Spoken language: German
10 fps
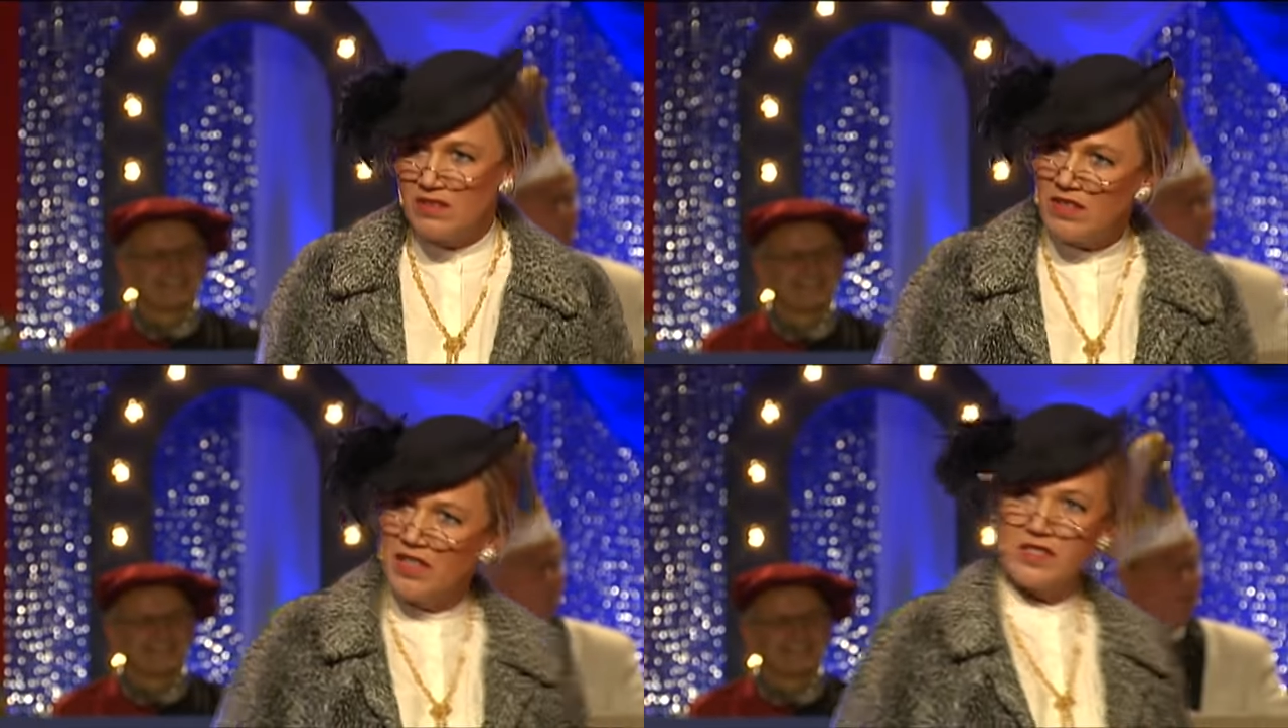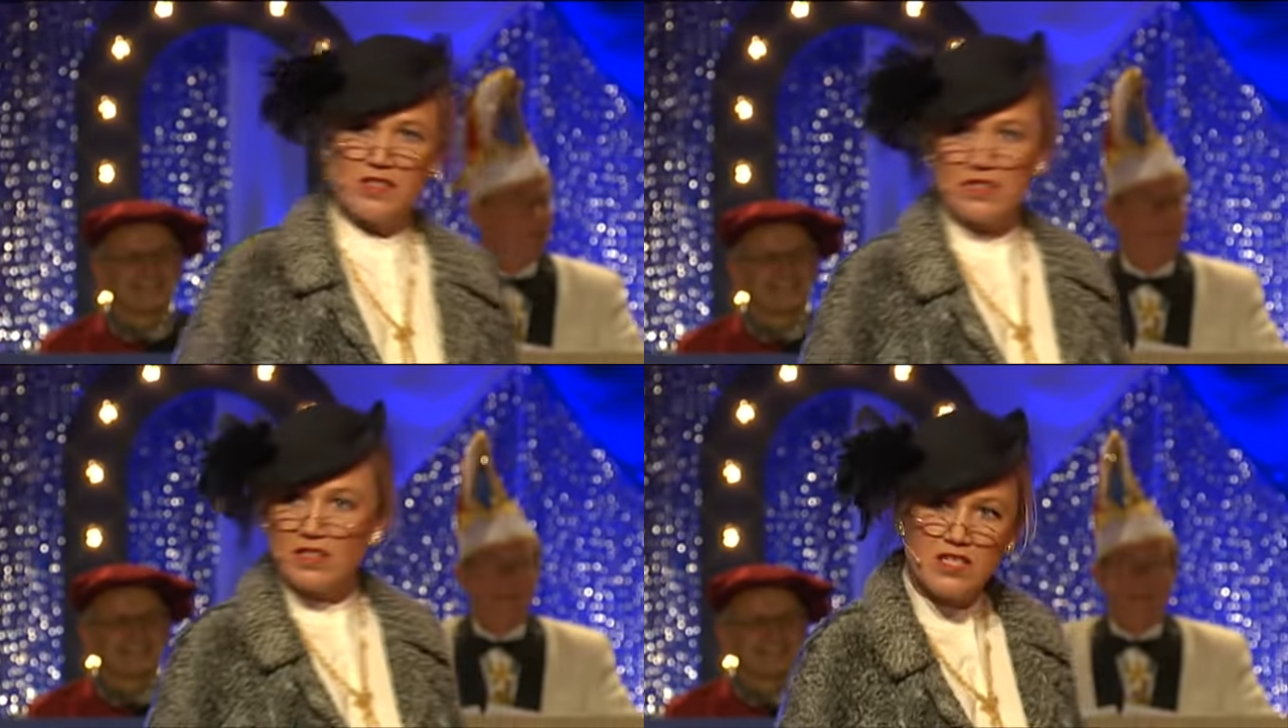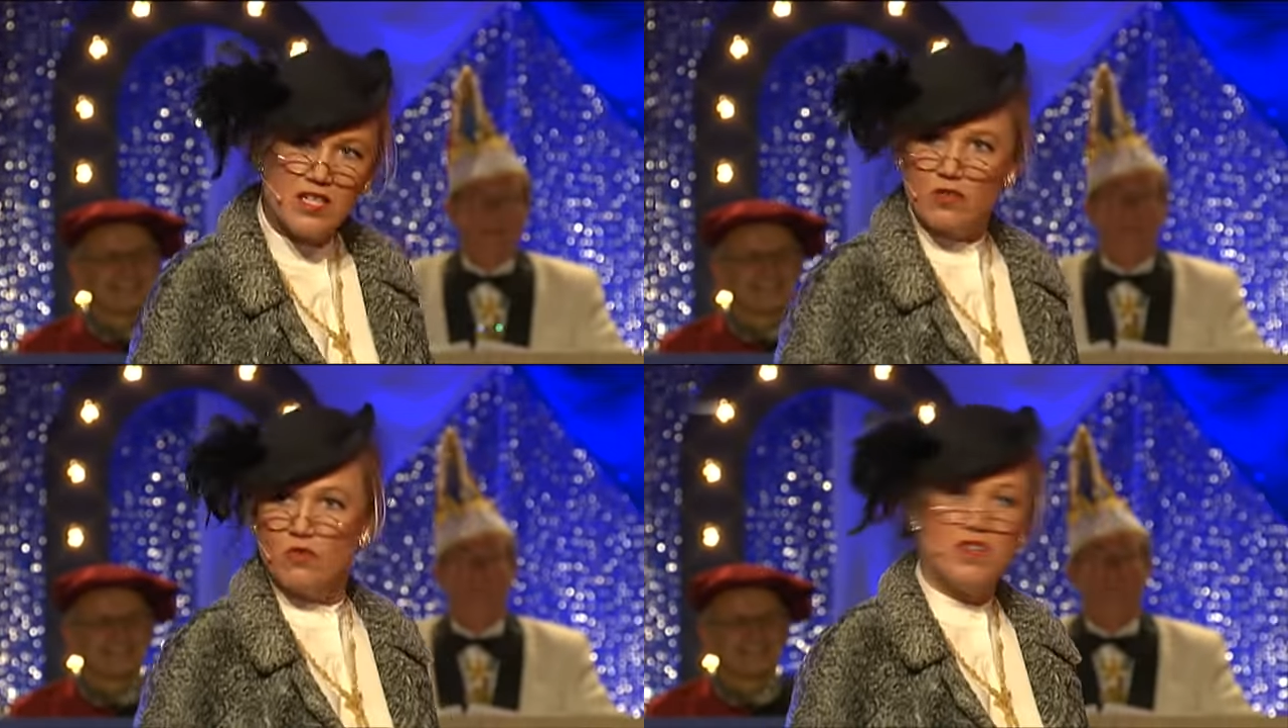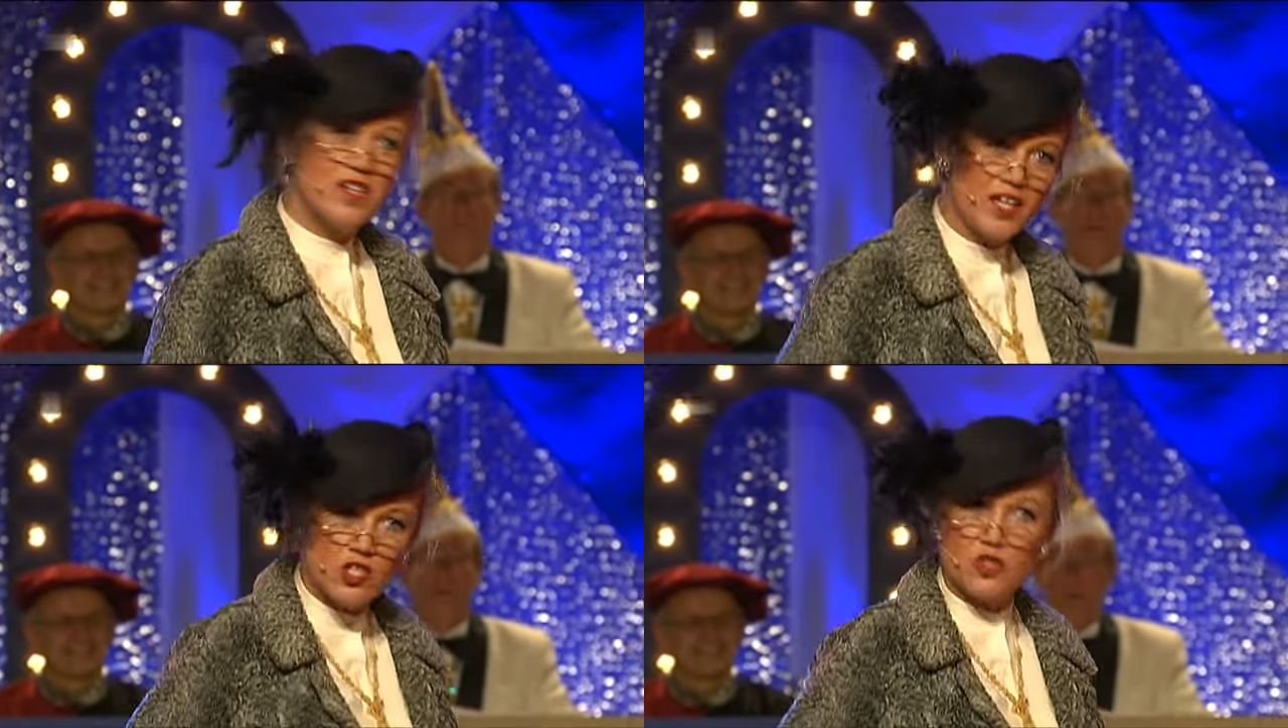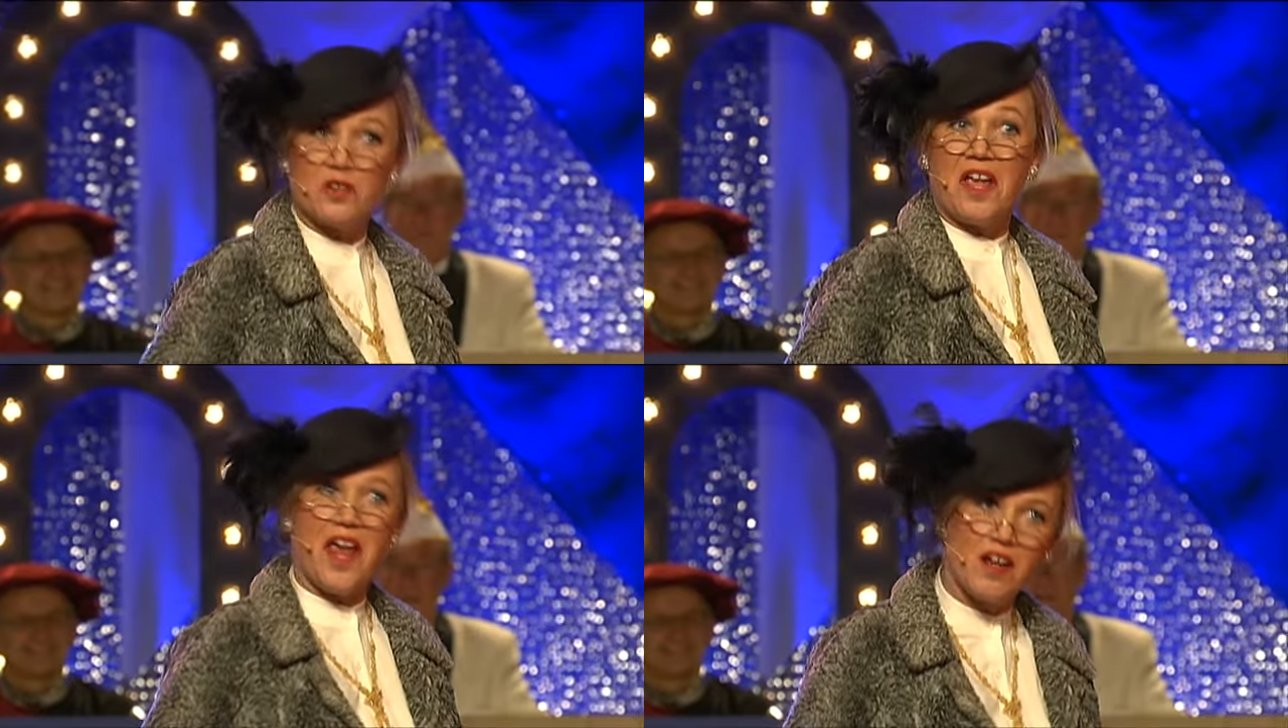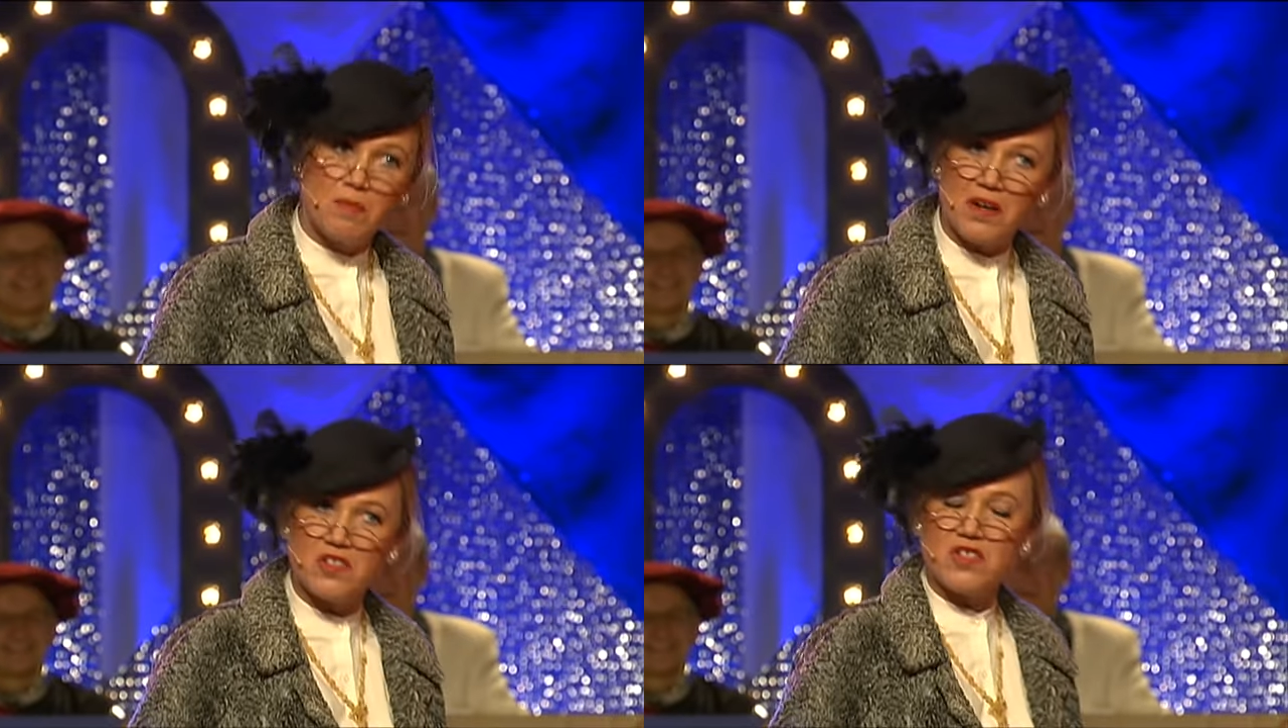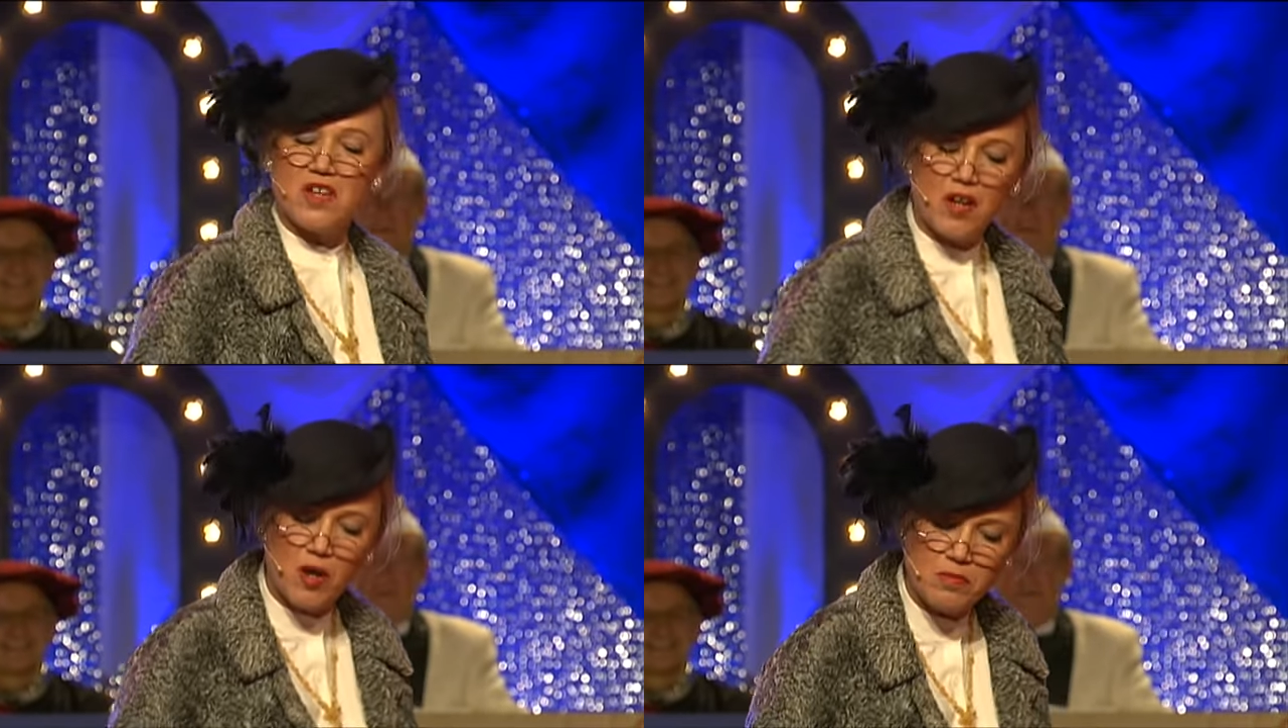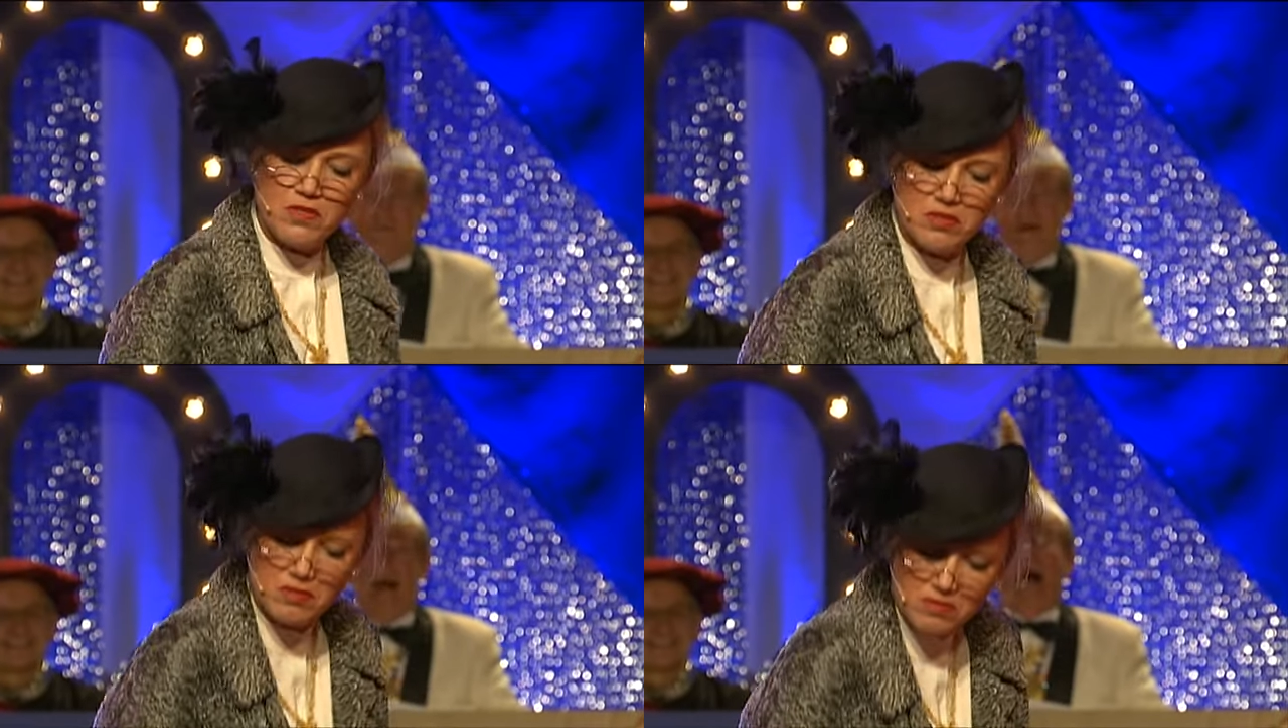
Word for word: Da hat sich die CDU eine ganz schöne Hängepartie erlaubt.